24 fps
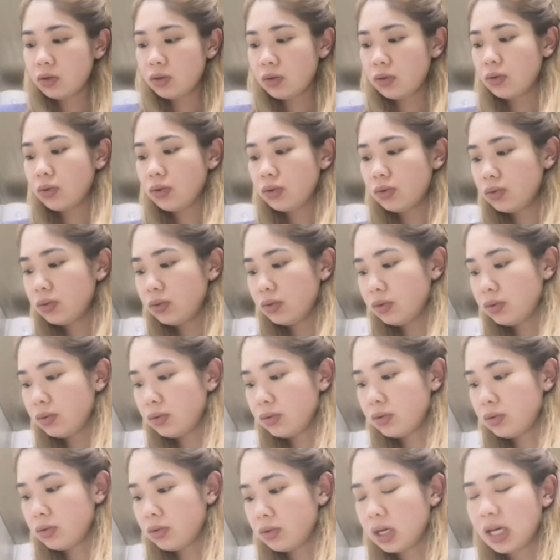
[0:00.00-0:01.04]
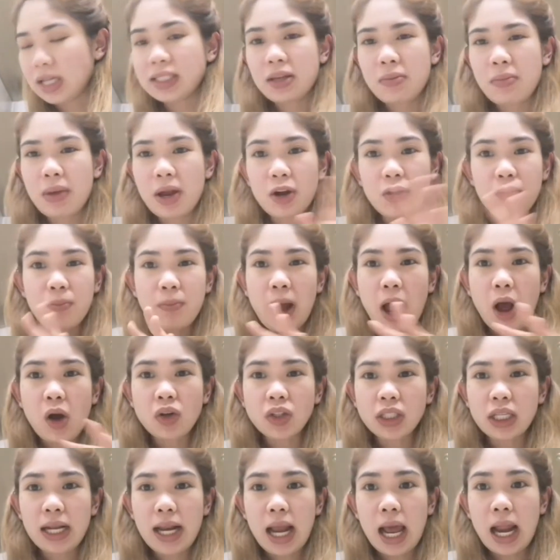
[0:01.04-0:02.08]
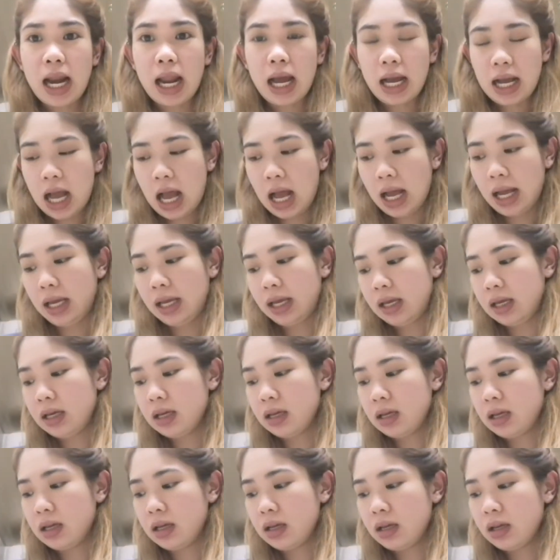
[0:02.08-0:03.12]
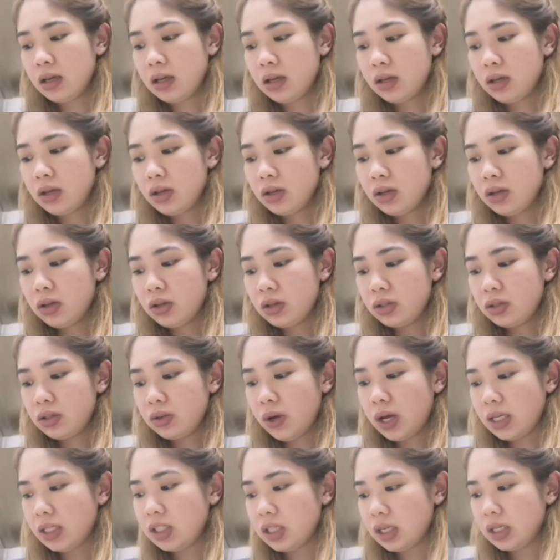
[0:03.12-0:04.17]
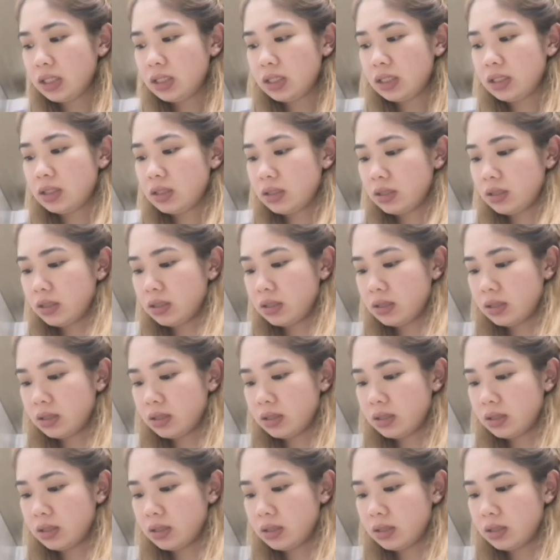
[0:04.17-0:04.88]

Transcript: kung, kasi meron pa akong nilalagay. So, I just,